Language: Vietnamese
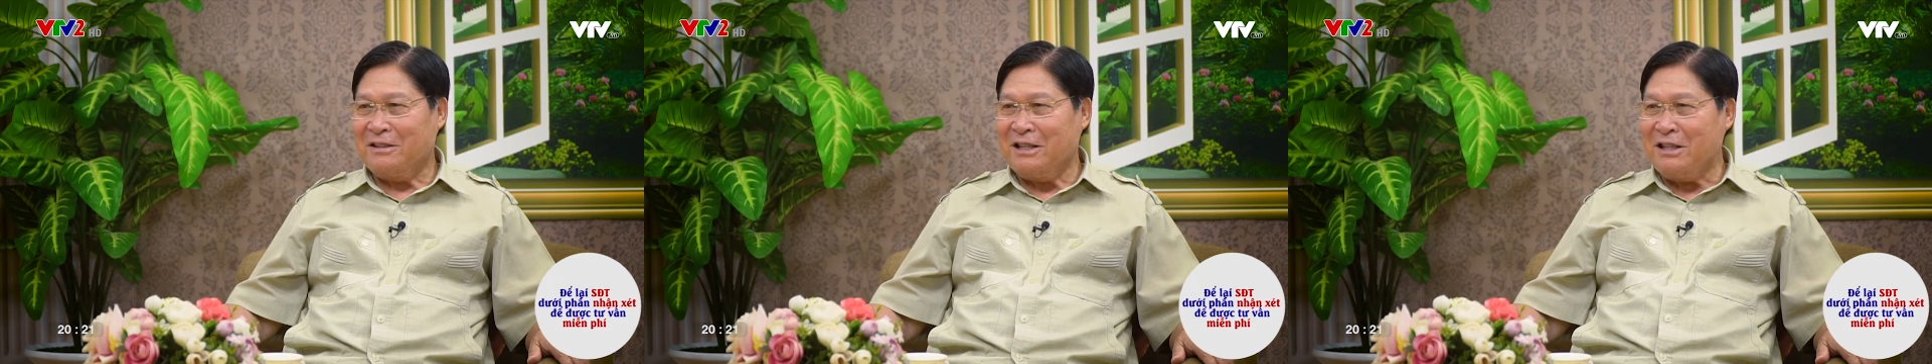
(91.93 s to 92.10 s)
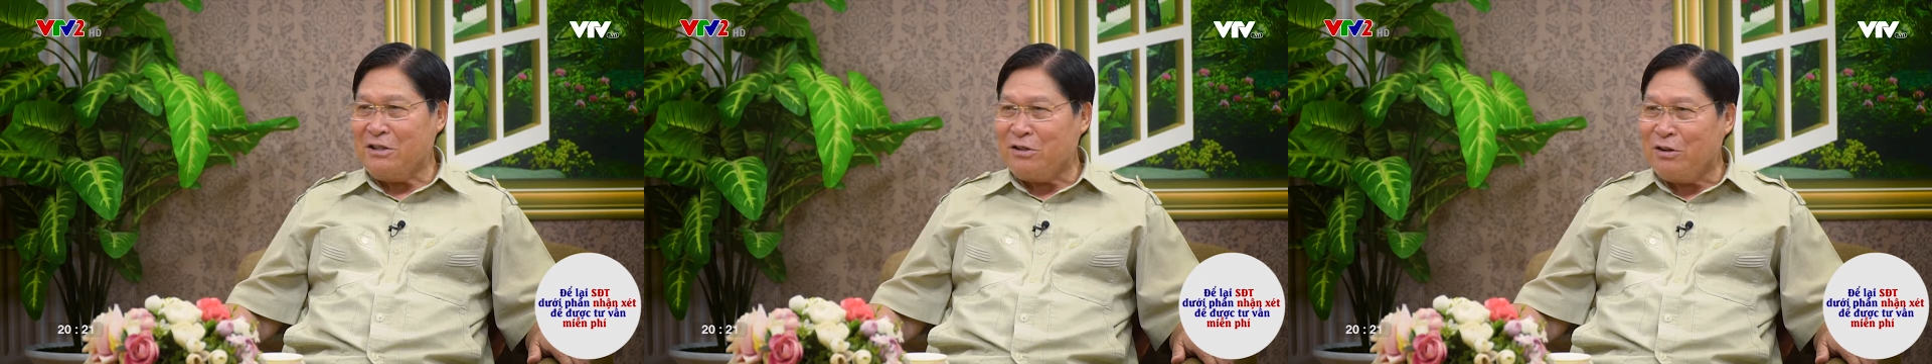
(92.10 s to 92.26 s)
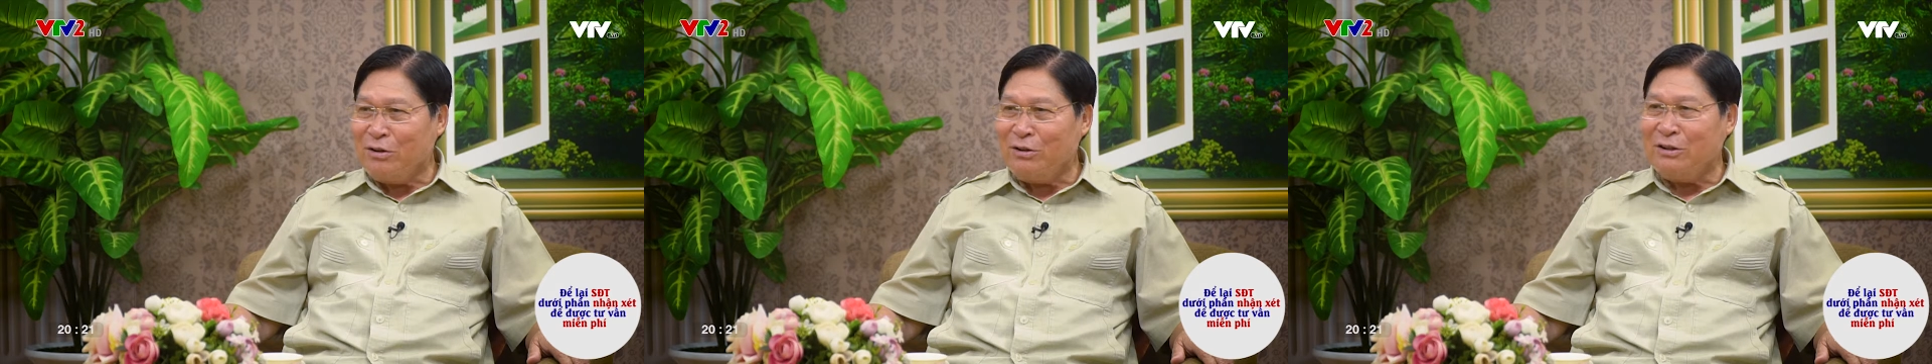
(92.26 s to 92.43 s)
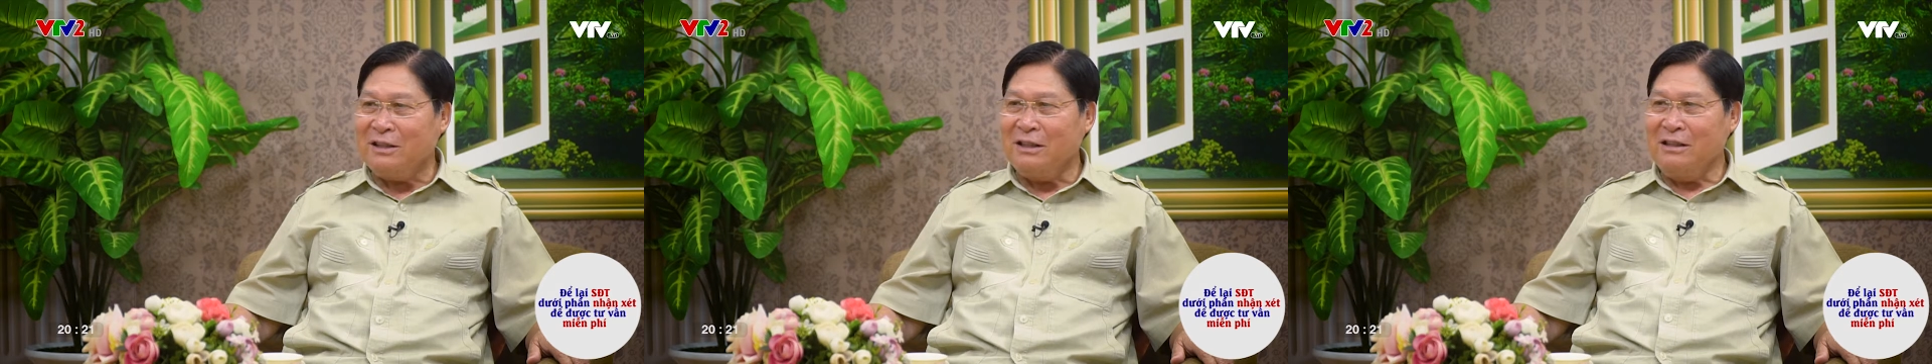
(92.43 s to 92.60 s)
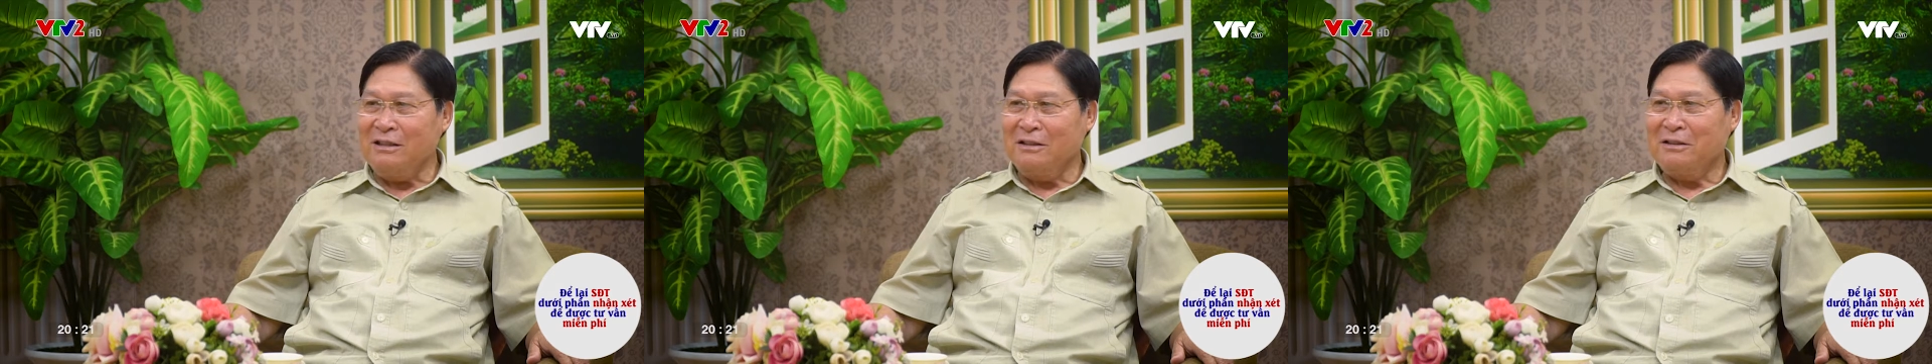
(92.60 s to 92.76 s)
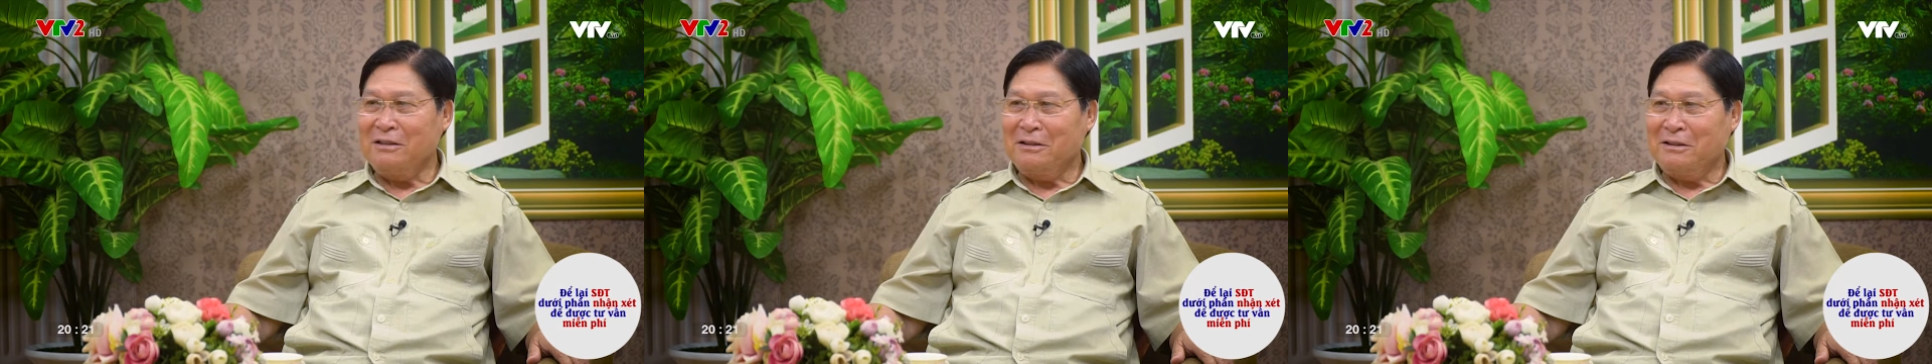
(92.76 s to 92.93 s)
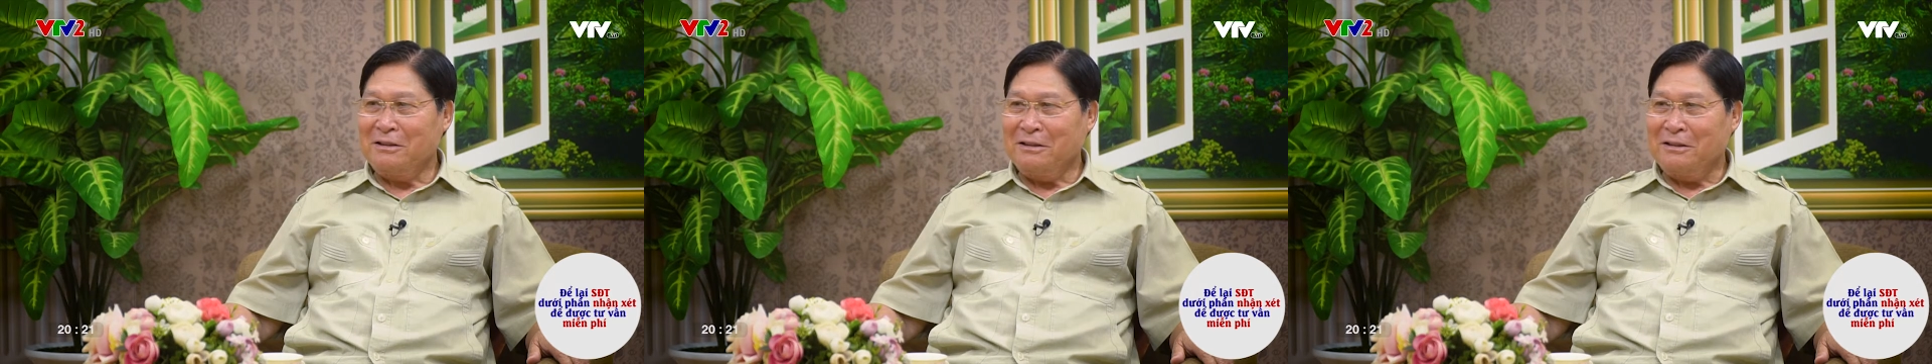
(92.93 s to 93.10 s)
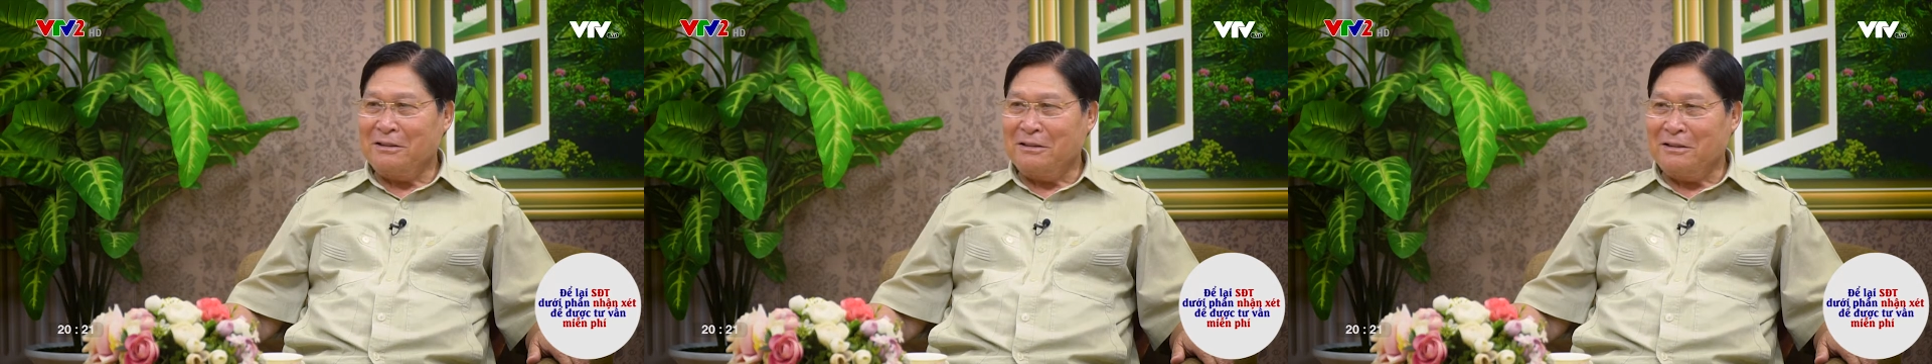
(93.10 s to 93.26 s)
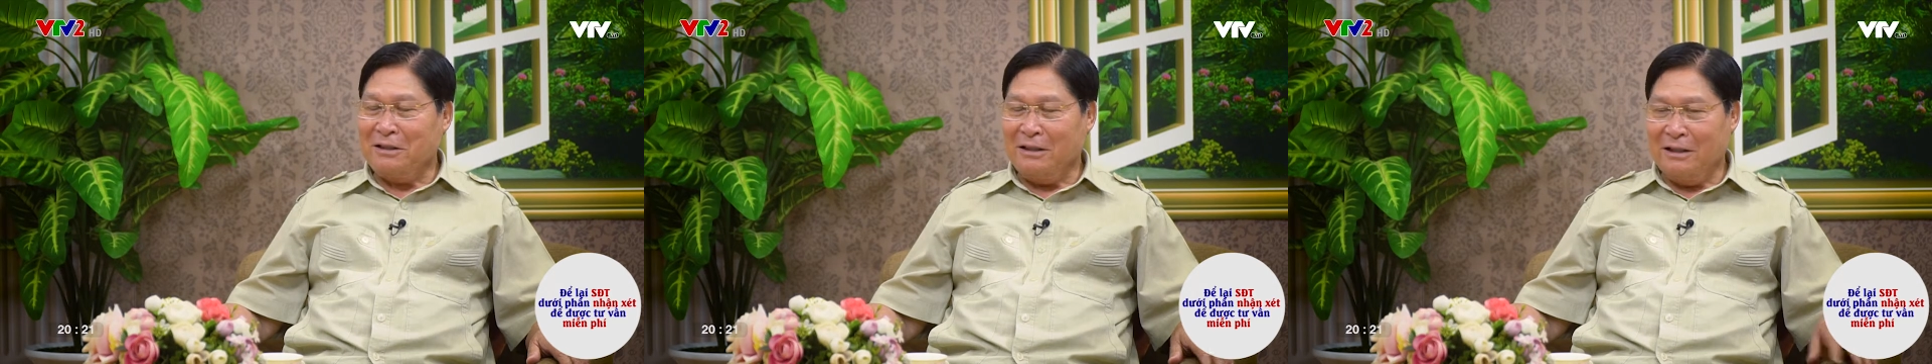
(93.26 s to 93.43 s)
uh, rồi ấy
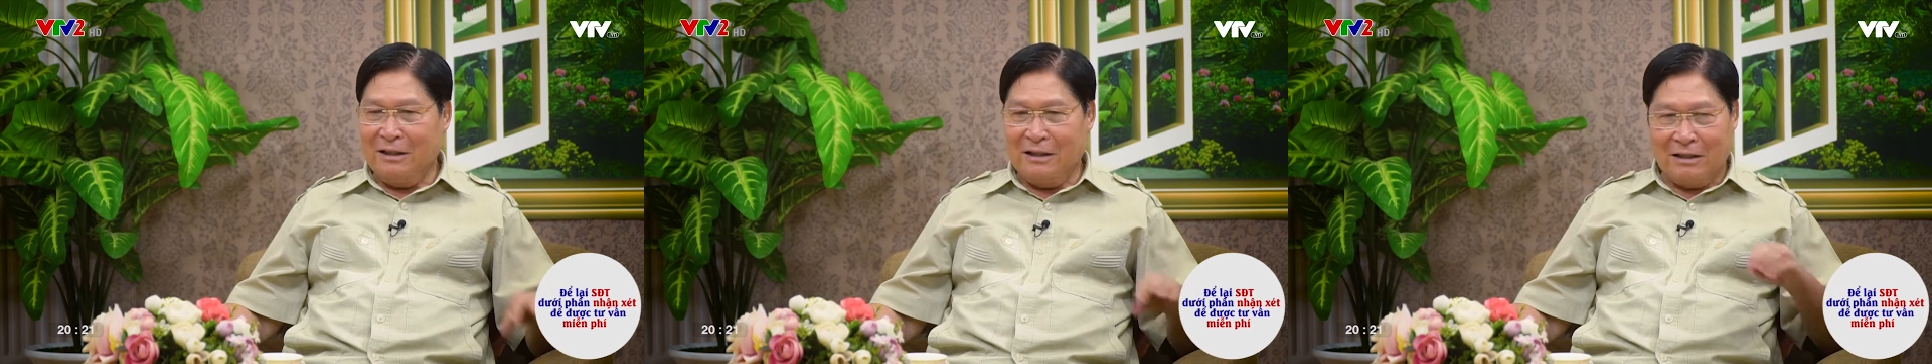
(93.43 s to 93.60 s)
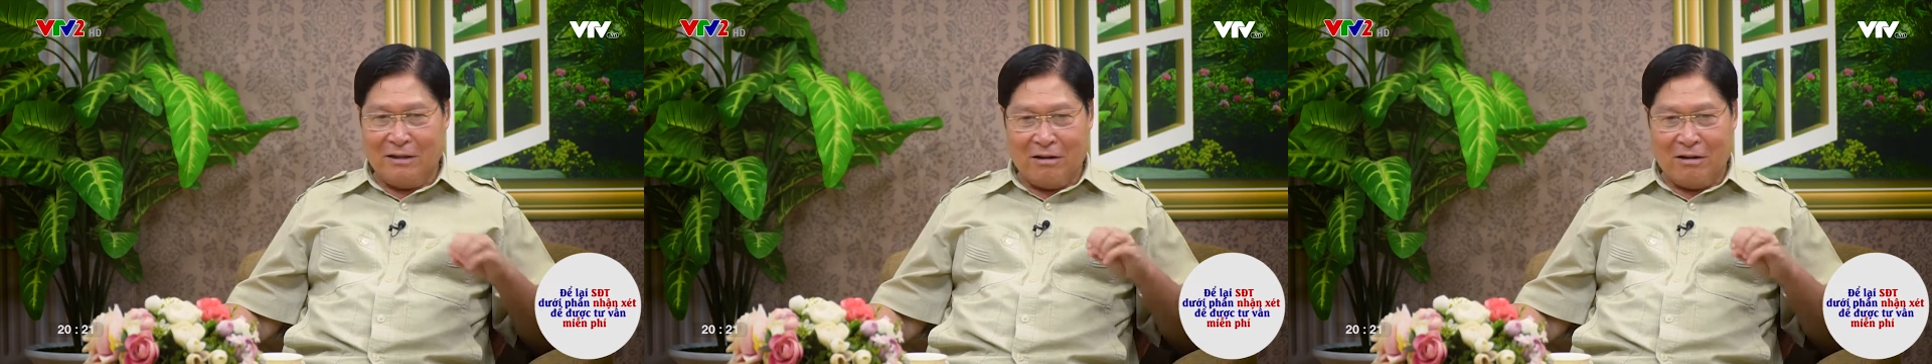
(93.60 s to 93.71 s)
thì lại